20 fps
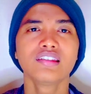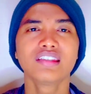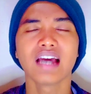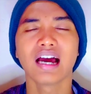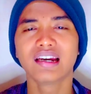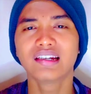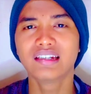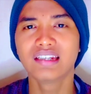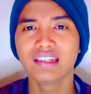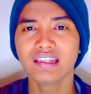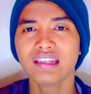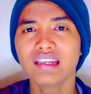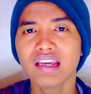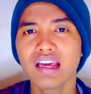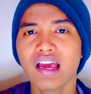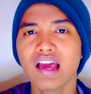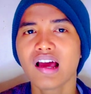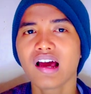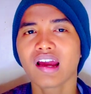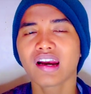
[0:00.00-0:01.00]
jadi
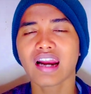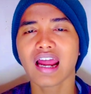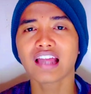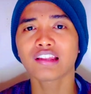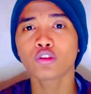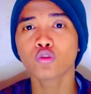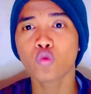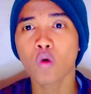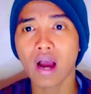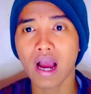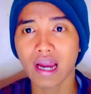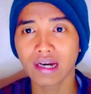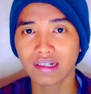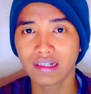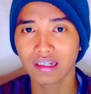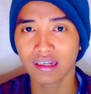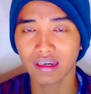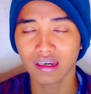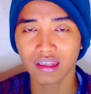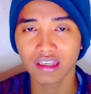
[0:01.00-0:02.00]
Ratu
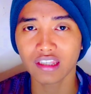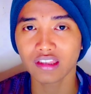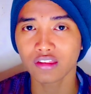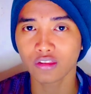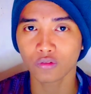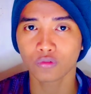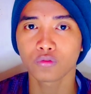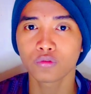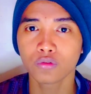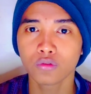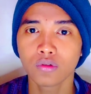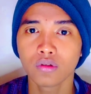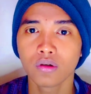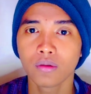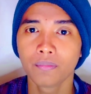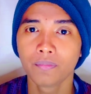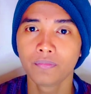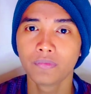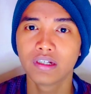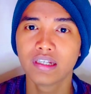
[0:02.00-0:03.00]
Adil itu
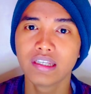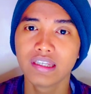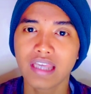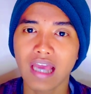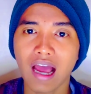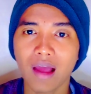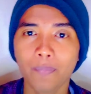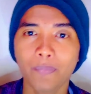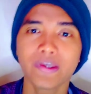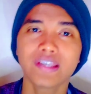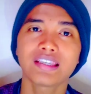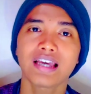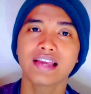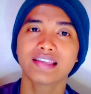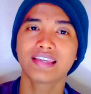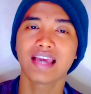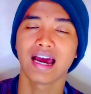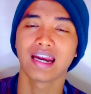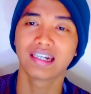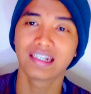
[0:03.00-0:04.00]
dia
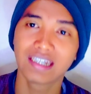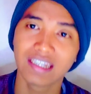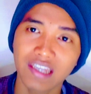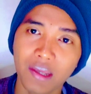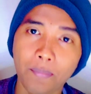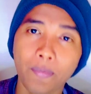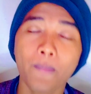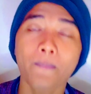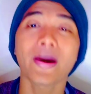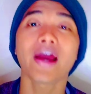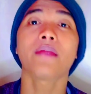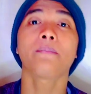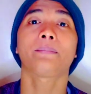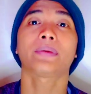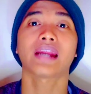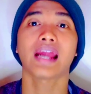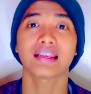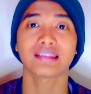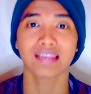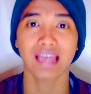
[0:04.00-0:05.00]
bisa jadi pemain
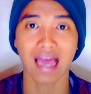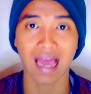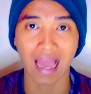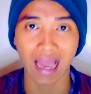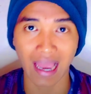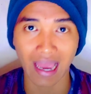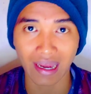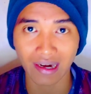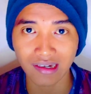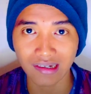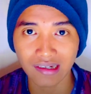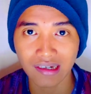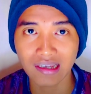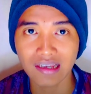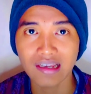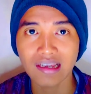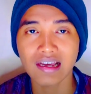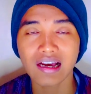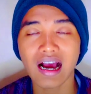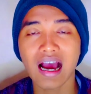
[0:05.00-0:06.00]
perasaan
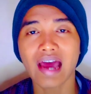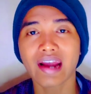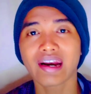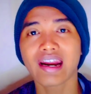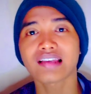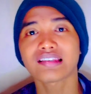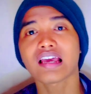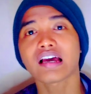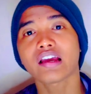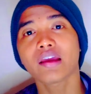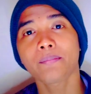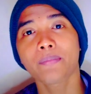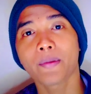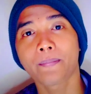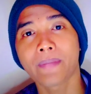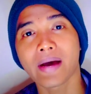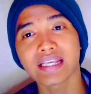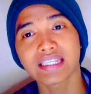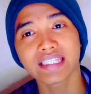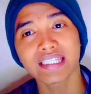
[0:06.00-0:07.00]
karena saking
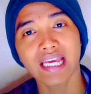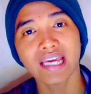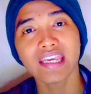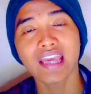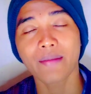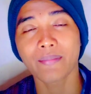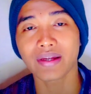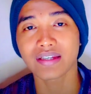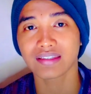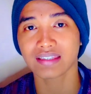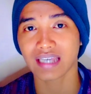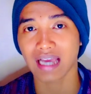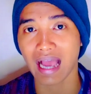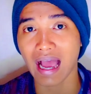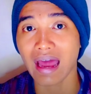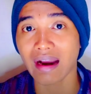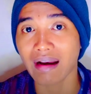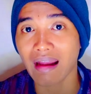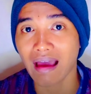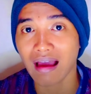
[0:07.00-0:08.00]
bebasnya zaman
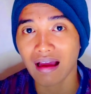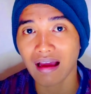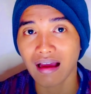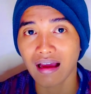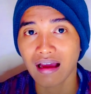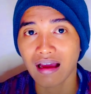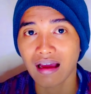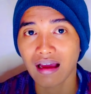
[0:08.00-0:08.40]
sekarang